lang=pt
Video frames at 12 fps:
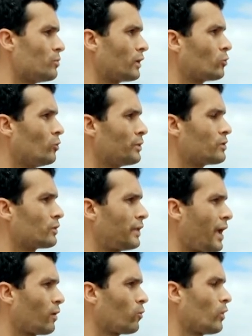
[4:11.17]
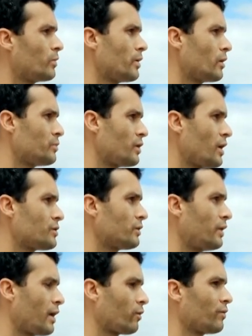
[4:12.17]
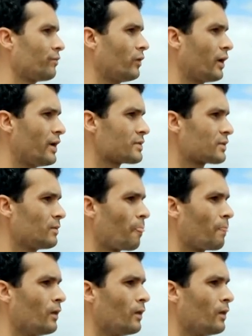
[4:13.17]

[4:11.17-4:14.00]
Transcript: uma turma de técnico em meio ambiente, técnico em floresta,